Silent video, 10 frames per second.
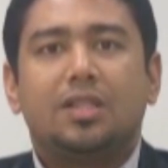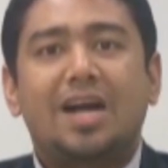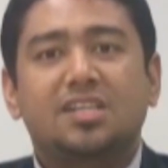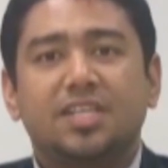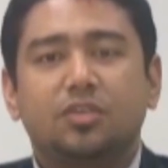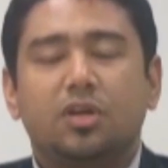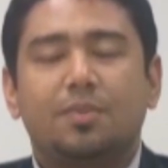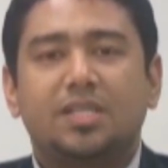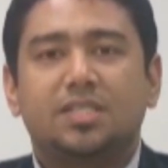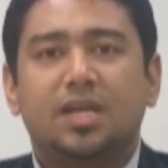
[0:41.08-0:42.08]
লার্জ
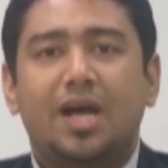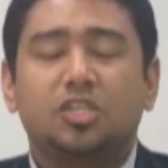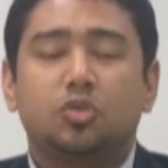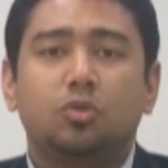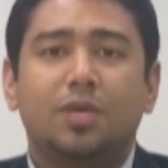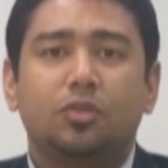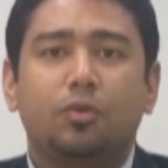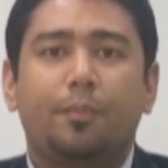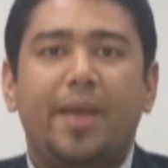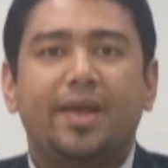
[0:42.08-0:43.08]
সেক্টরের মাঝে আজ
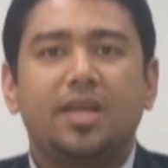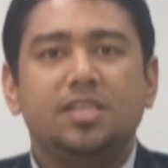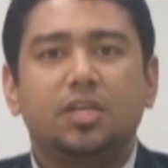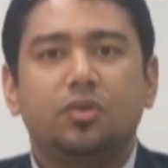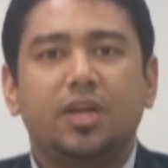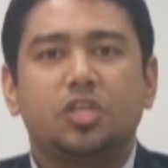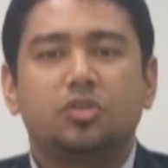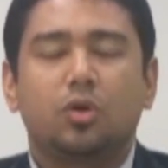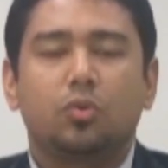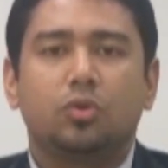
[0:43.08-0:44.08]
শুধুমাত্র ব্যাংকিং সেক্টরে
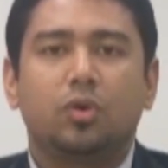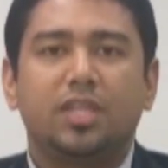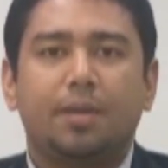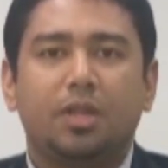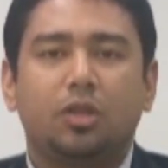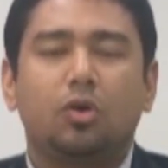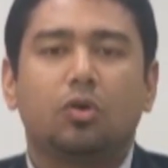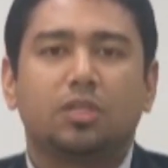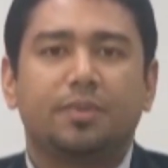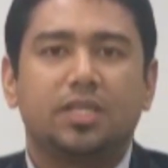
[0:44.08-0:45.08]
কিছুটা উদ্যোগতি আমরা
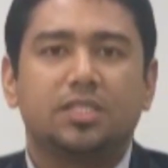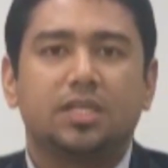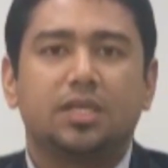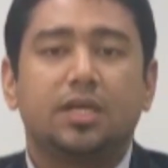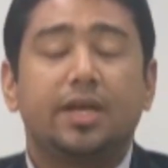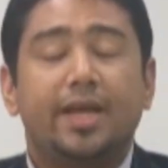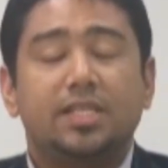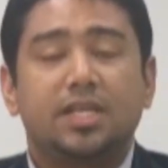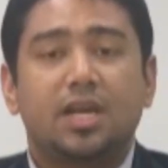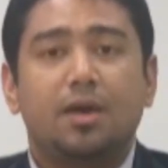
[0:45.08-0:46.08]
লক্ষ্য করতে পেরেছি
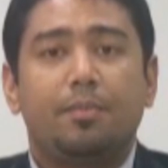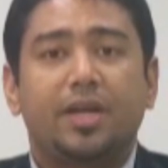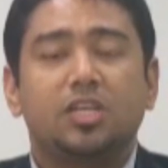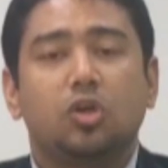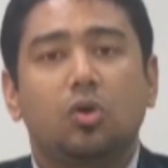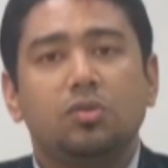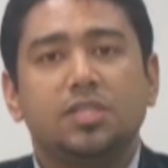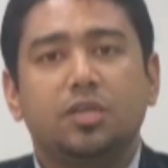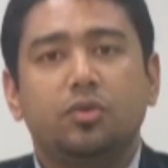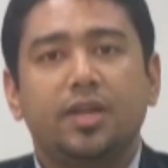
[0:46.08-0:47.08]
এছাড়া বাকি সকল
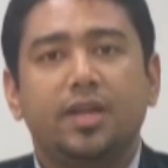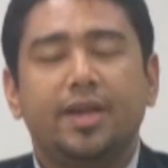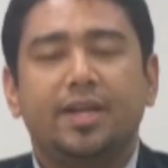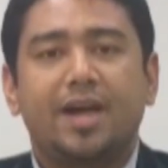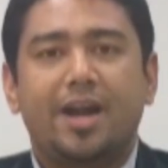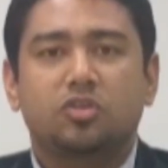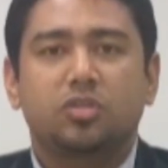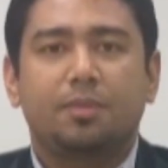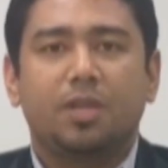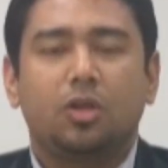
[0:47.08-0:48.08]
সেক্টরেই একটি
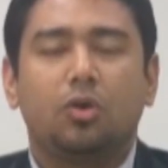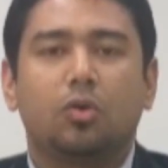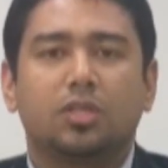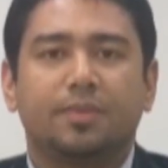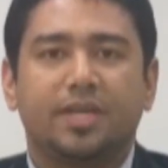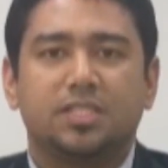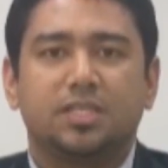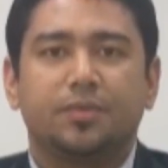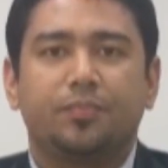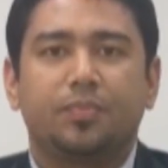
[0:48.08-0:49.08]
কারেকশন আমরা লক্ষ্য করতে
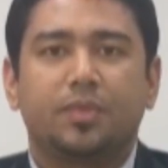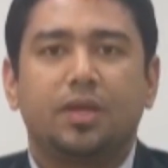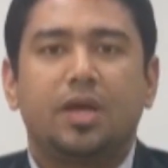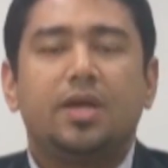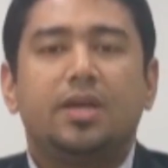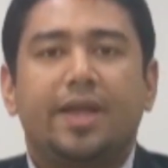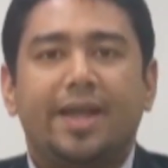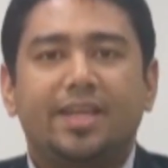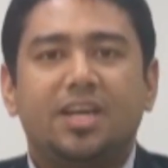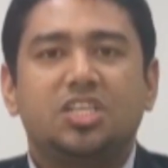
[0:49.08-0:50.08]
পেরেছি
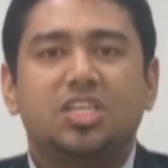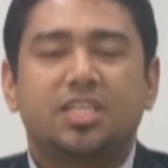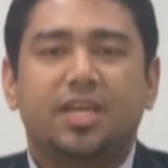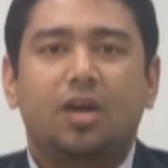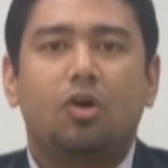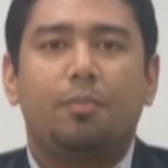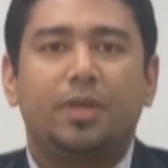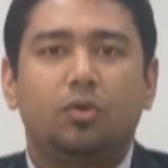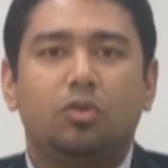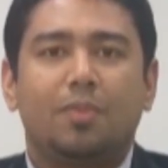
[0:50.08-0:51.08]
গেনারের শীর্ষে থাকা
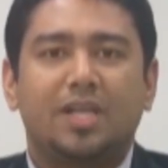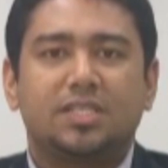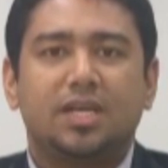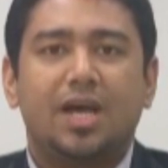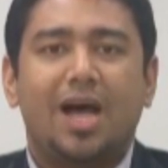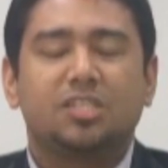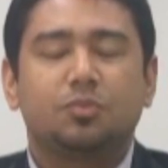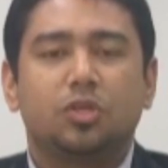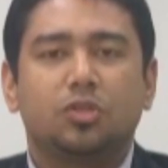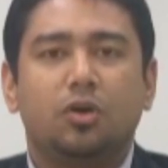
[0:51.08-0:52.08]
কোম্পানিগুলোর মাঝে আজ
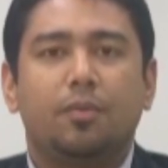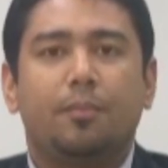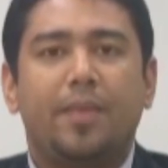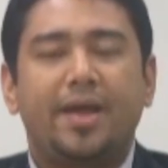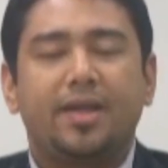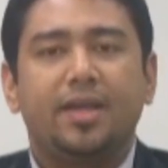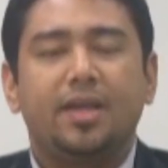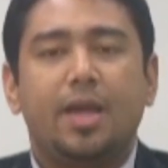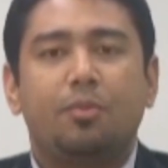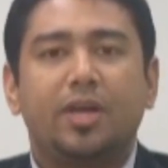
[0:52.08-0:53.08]
মূলত ব্যাংকিং
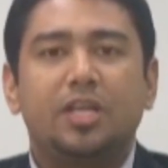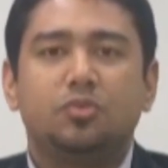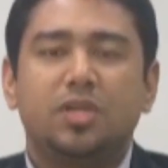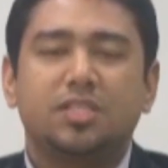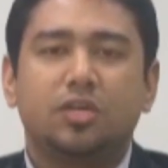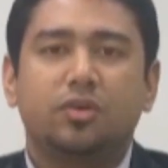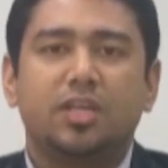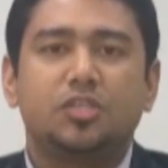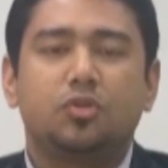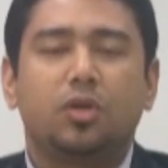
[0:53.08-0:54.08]
এবং ইন্স্যুরেন্স
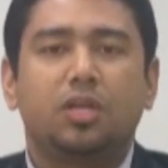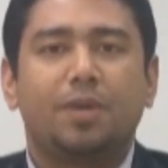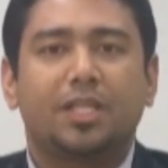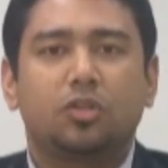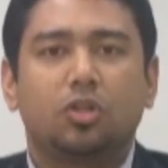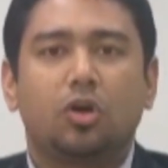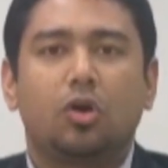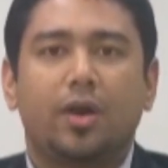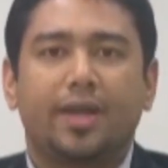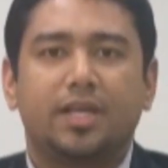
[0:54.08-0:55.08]
সেক্টরের স্টকগুলির প্রাধান্য
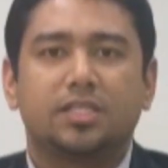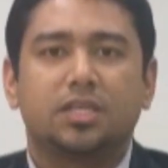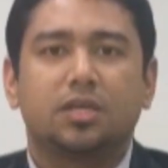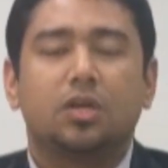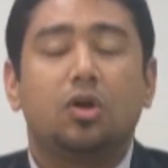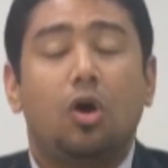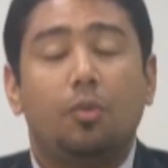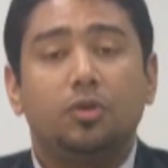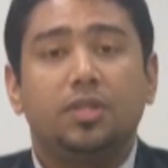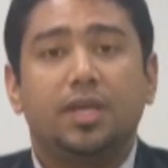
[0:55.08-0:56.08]
লক্ষ্য করা গিয়েছে
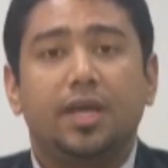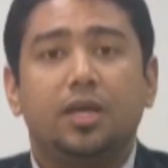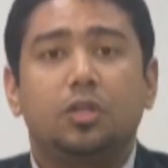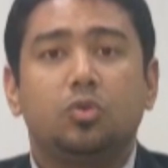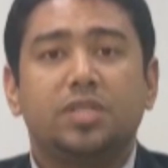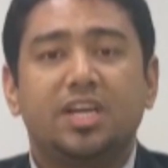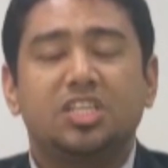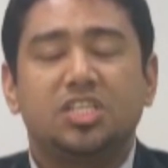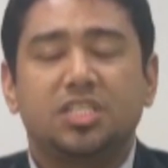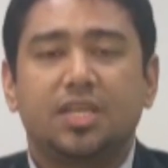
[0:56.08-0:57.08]
অপরদিকে
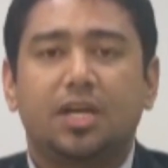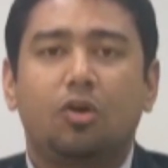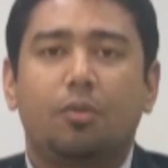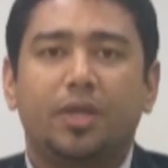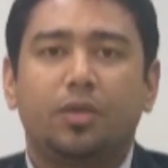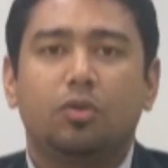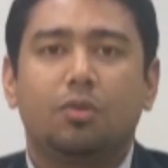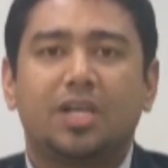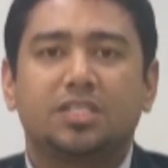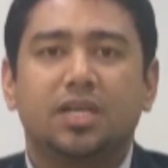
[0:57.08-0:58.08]
দুজারের শীর্ষ থাকা
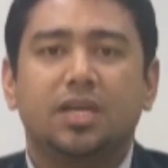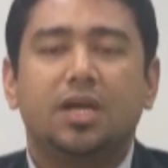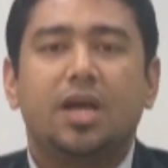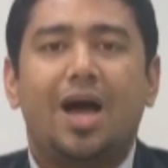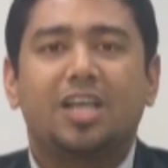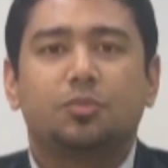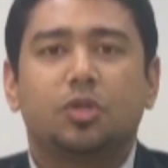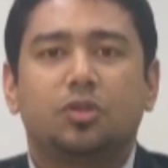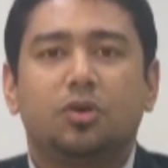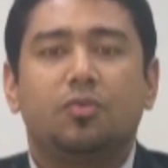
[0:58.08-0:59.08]
কোম্পানিগুলোর মাঝে আজ
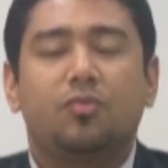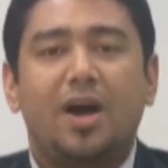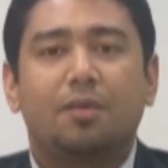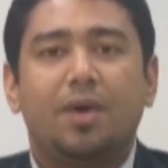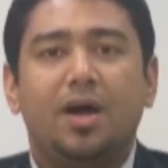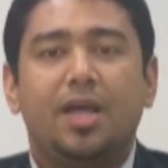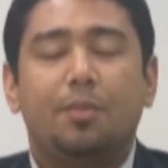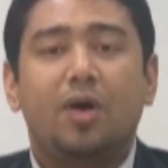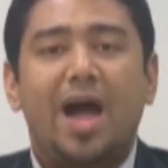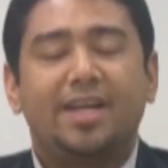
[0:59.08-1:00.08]
মূলত ফার্মা
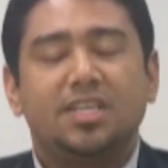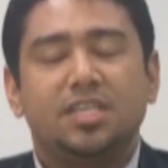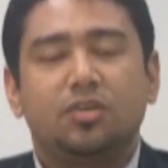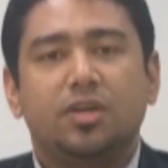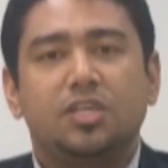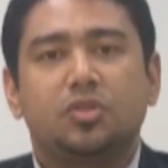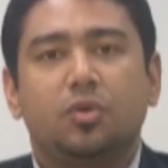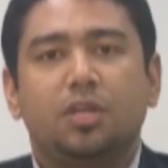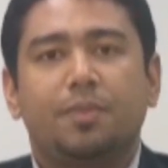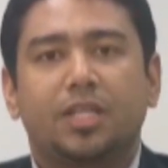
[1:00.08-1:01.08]
এবং আইটি সেক্টরের
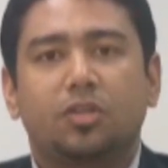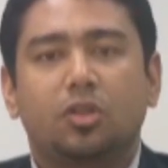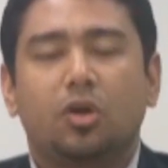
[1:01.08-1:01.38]
স্টকগুলি প্রাধান্য